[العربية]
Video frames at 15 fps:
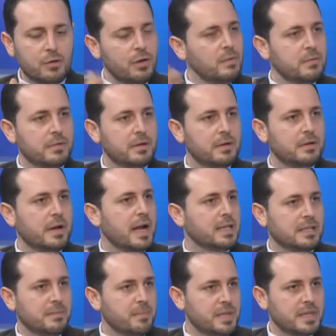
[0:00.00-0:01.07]
كل
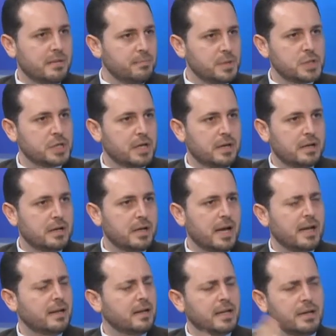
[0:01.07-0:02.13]
راتب مثلا بالشهر
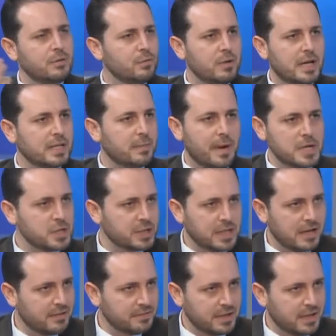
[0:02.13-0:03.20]
خلينا نقول راتب
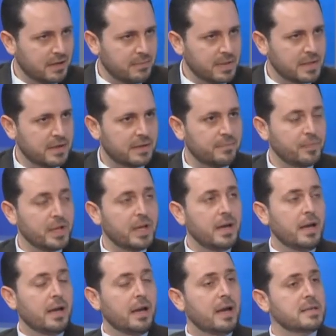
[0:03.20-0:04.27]
10000 درهم مثلا
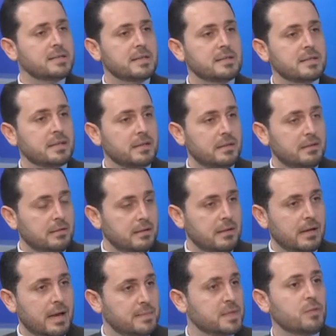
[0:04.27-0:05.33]
خصص
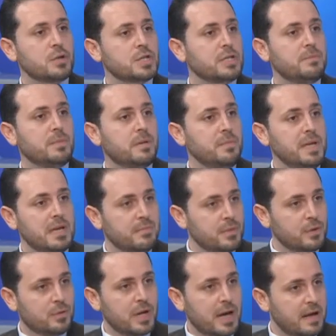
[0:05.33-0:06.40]
25%
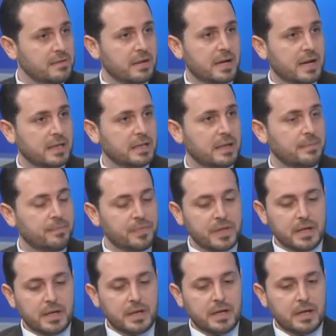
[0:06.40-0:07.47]
منه لهذا الراتب
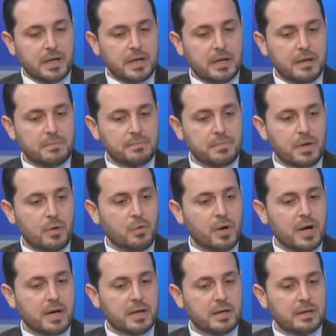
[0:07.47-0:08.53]
آه
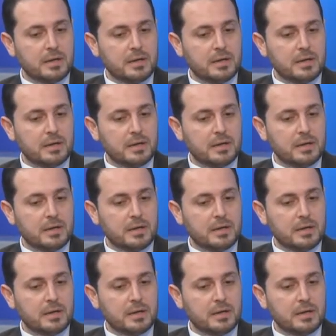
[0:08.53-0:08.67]
هو